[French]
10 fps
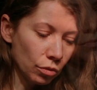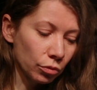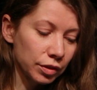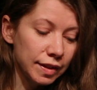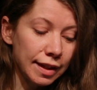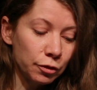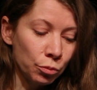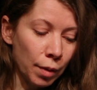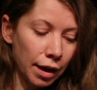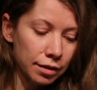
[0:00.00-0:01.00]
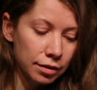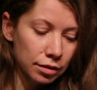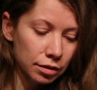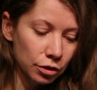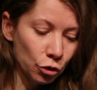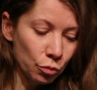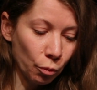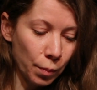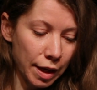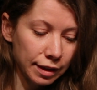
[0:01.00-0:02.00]
On disait tout bas que
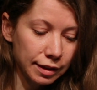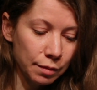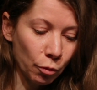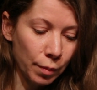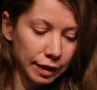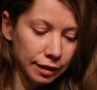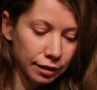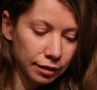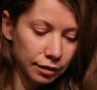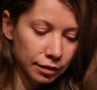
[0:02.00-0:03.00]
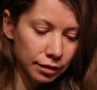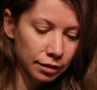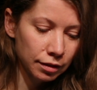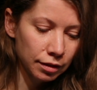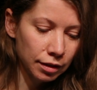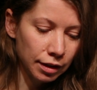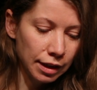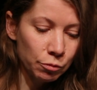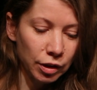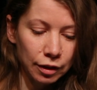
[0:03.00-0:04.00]
mon père était mon maître.
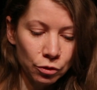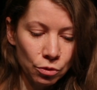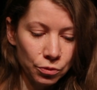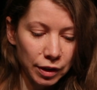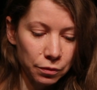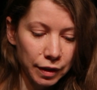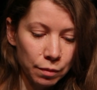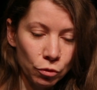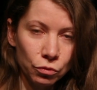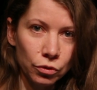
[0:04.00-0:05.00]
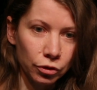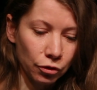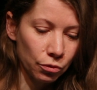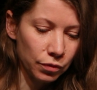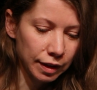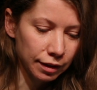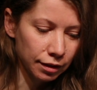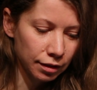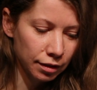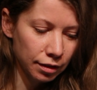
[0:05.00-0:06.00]
Les moyens de le vérifier me furent enlevés
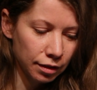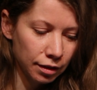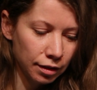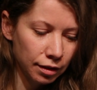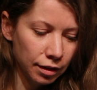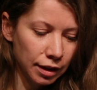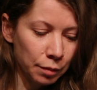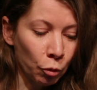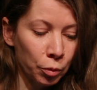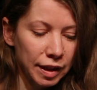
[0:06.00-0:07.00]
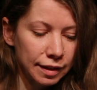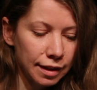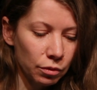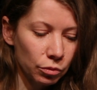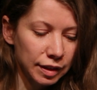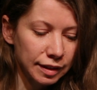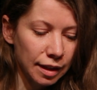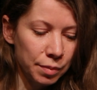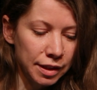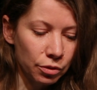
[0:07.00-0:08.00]
les propriétaires ont
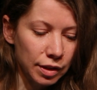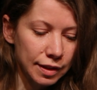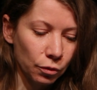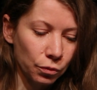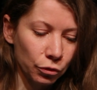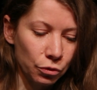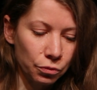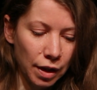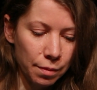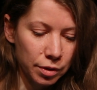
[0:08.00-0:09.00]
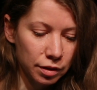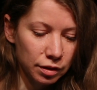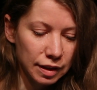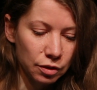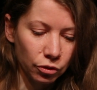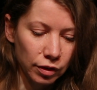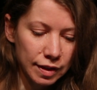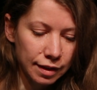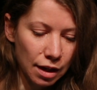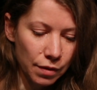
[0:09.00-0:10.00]
établi que les enfants de femmes qui sont dans
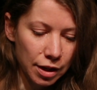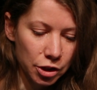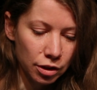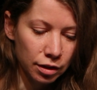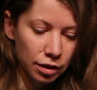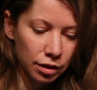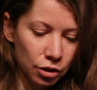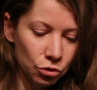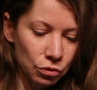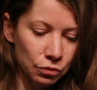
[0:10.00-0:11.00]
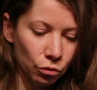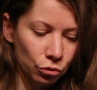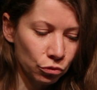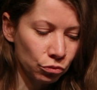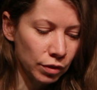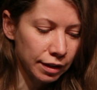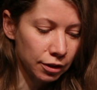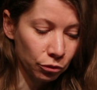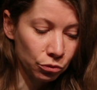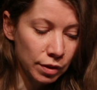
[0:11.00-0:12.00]
l'esclavage suivront
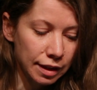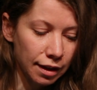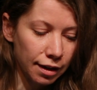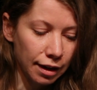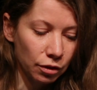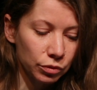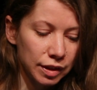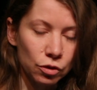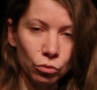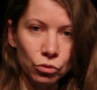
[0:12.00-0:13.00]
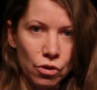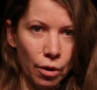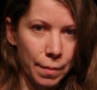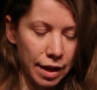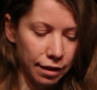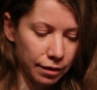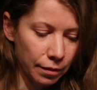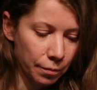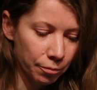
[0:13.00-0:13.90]
dans tous les cas la condition de leur mère.